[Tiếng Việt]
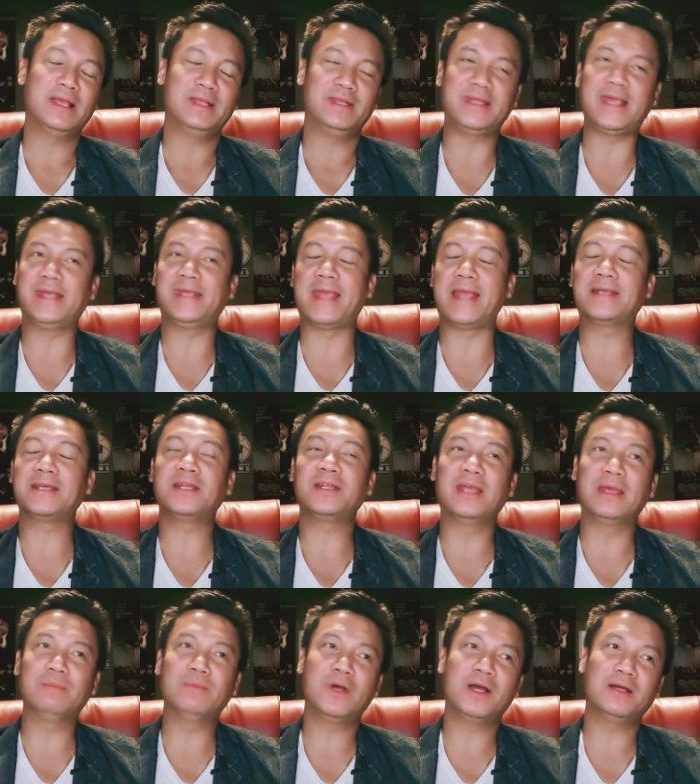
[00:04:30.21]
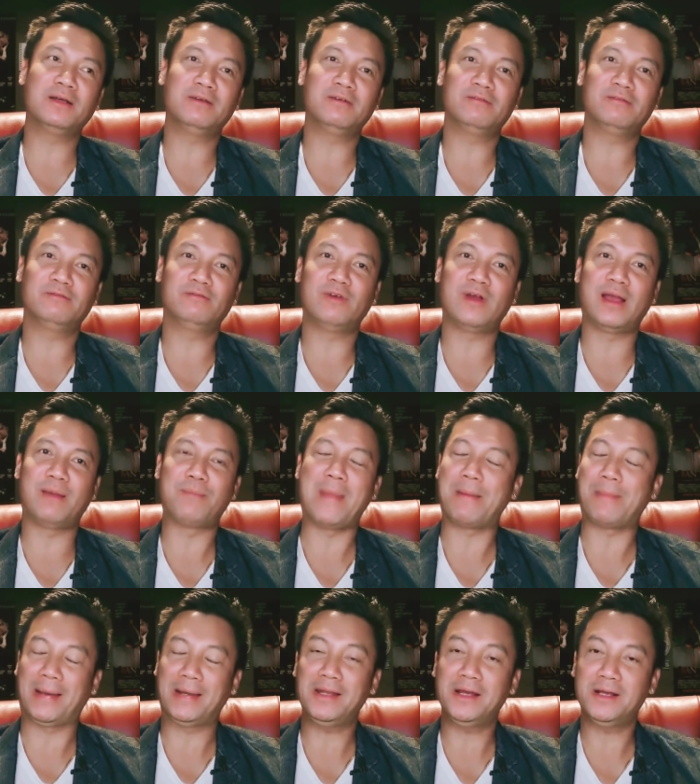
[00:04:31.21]
dày dặn kinh nghiệm hơn và ma
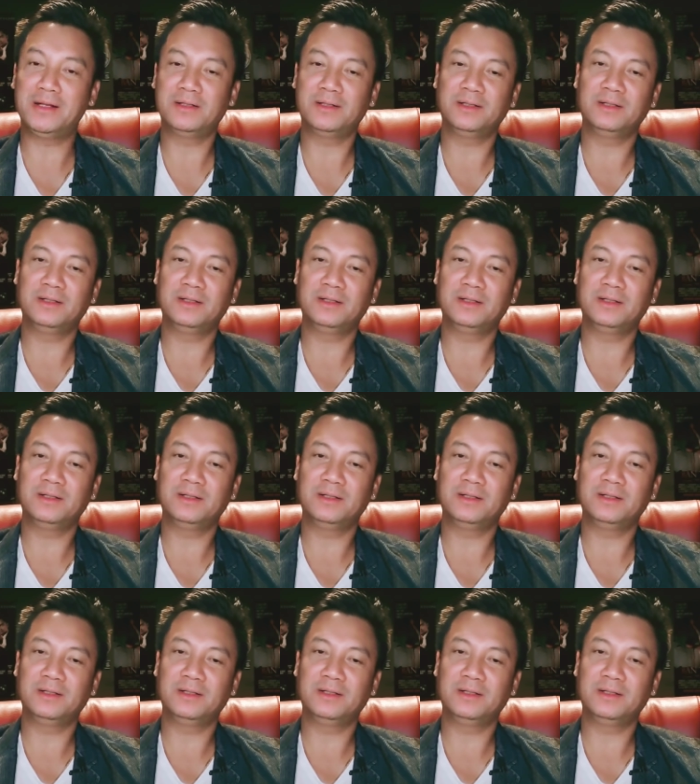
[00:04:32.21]
mảnh hơn